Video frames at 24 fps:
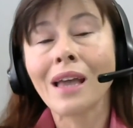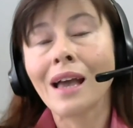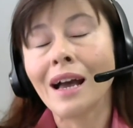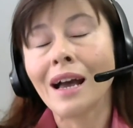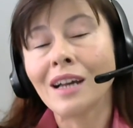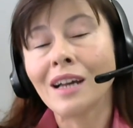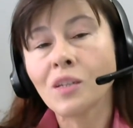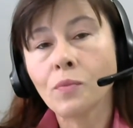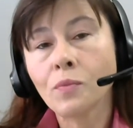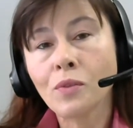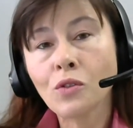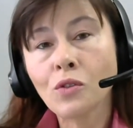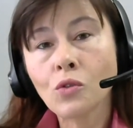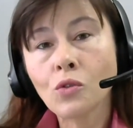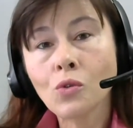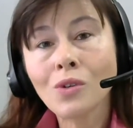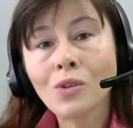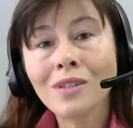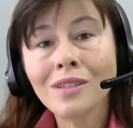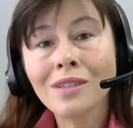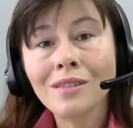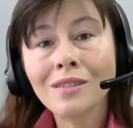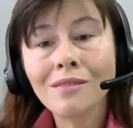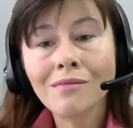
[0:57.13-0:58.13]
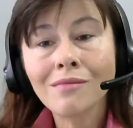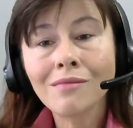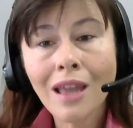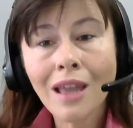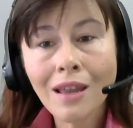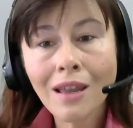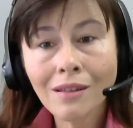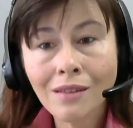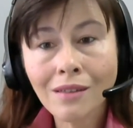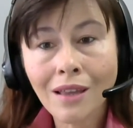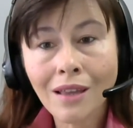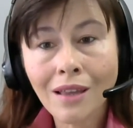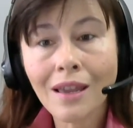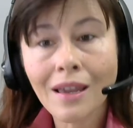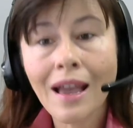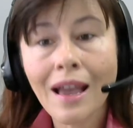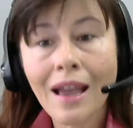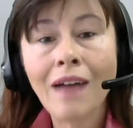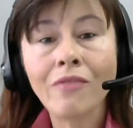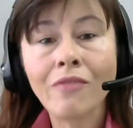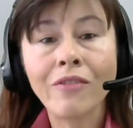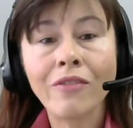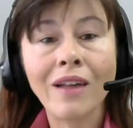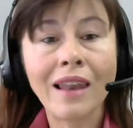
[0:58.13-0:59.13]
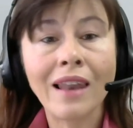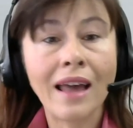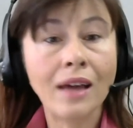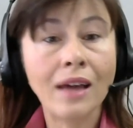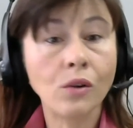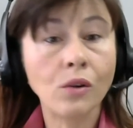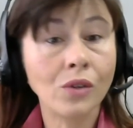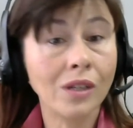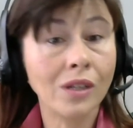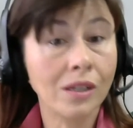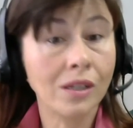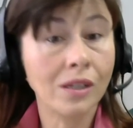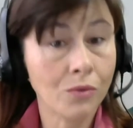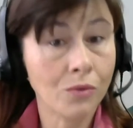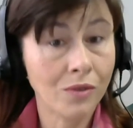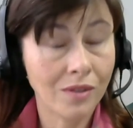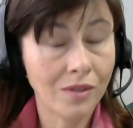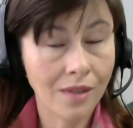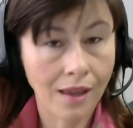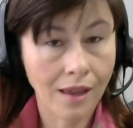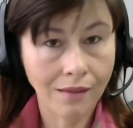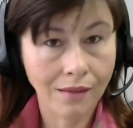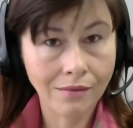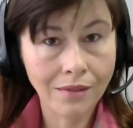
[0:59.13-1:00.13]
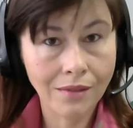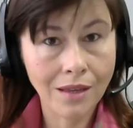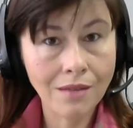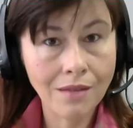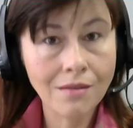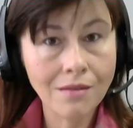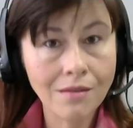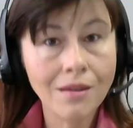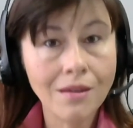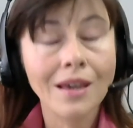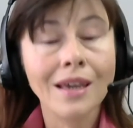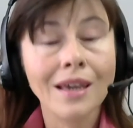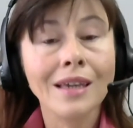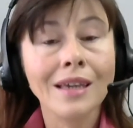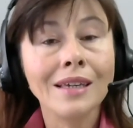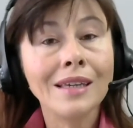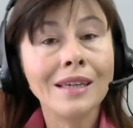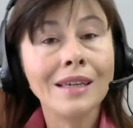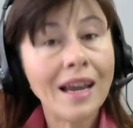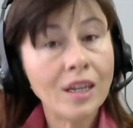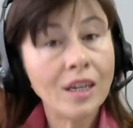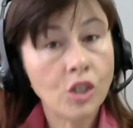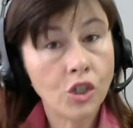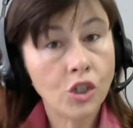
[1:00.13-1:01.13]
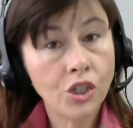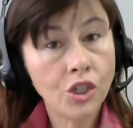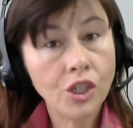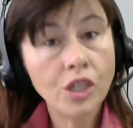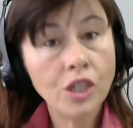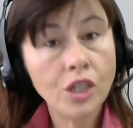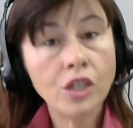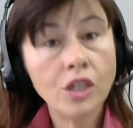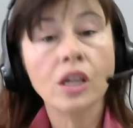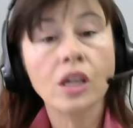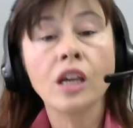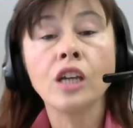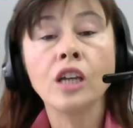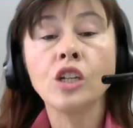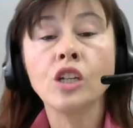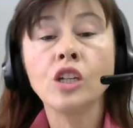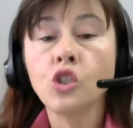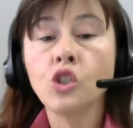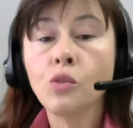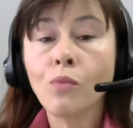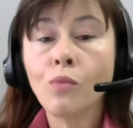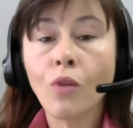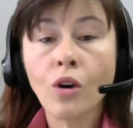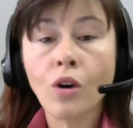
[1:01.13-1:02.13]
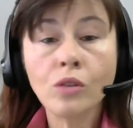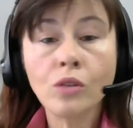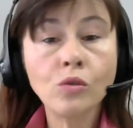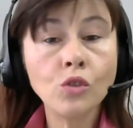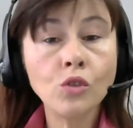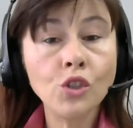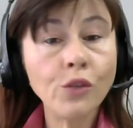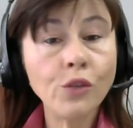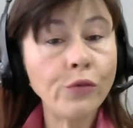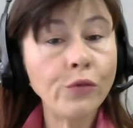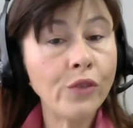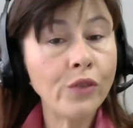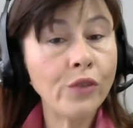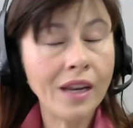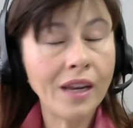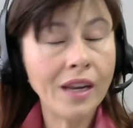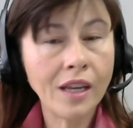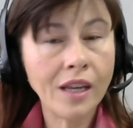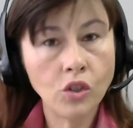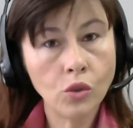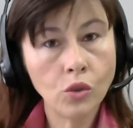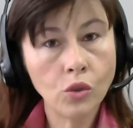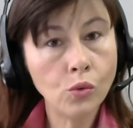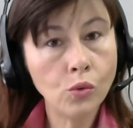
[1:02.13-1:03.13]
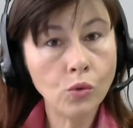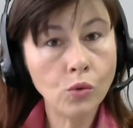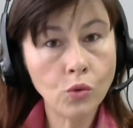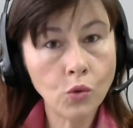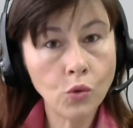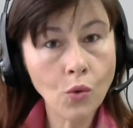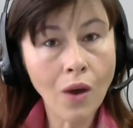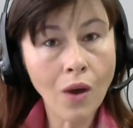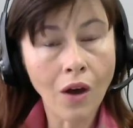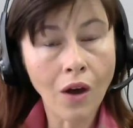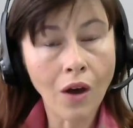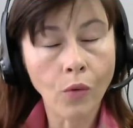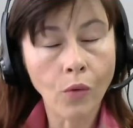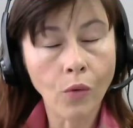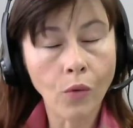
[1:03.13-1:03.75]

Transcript: as pessoas tendem a falar o que não sentem e agir de modo diferente do usual,